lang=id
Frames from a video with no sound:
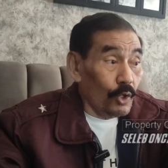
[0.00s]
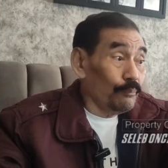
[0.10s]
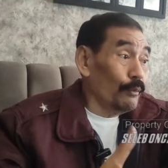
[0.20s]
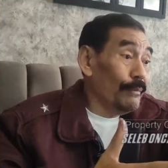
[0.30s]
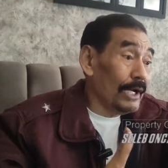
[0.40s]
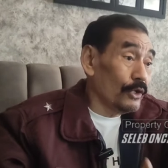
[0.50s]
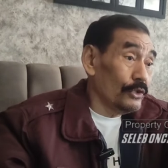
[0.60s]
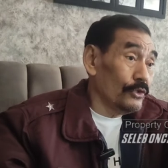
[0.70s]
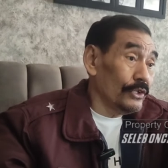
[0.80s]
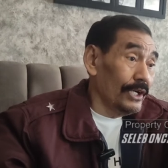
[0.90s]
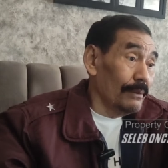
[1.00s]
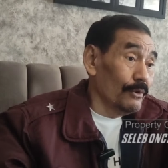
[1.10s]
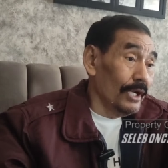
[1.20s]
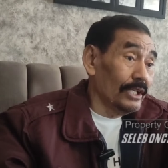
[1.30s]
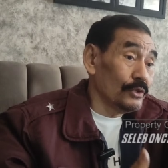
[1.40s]
nopo baru itu tidak
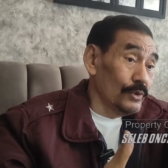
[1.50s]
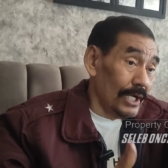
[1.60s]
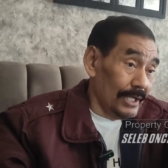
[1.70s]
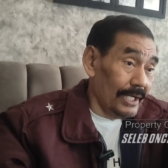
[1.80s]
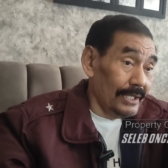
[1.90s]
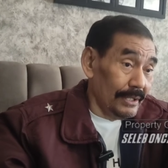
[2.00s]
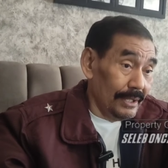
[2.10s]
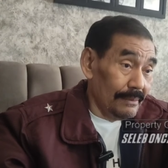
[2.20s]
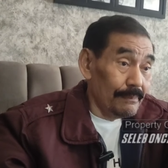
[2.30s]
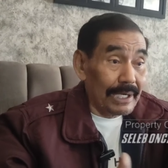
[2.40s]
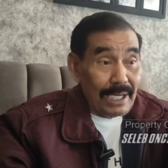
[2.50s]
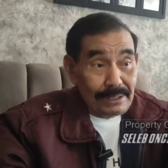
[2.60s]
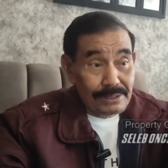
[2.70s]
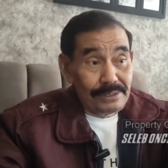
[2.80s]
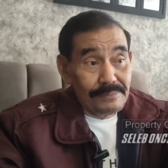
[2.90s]
boleh sudah ada di
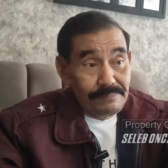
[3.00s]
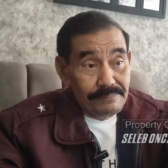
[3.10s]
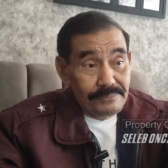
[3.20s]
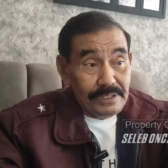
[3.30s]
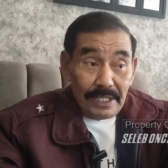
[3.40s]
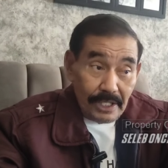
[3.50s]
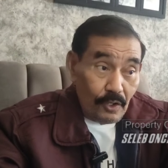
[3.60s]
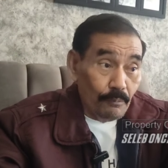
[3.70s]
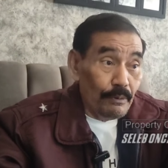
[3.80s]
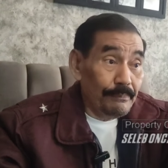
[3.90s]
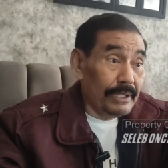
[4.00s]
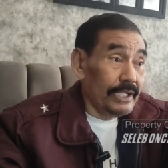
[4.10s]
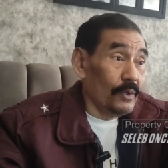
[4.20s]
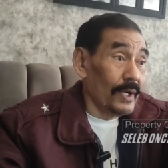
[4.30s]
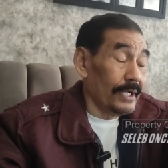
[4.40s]
berkas. Cari dokumen yang
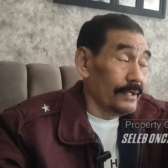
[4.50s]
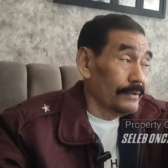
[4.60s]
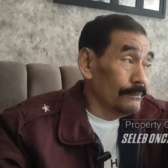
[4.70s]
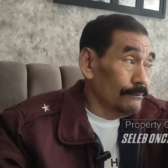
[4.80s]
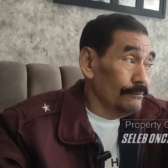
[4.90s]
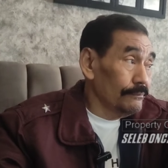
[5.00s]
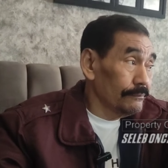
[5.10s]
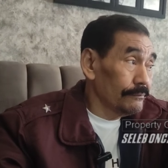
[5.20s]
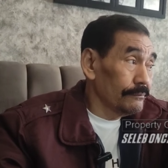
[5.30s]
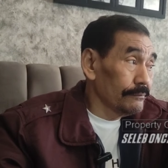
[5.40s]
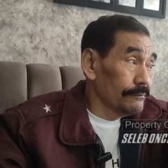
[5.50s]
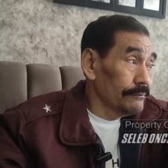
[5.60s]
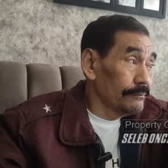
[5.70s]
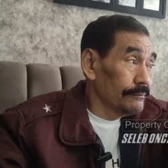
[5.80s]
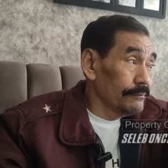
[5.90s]
di luar itu.
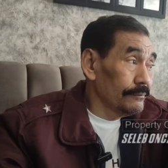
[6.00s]
Ya.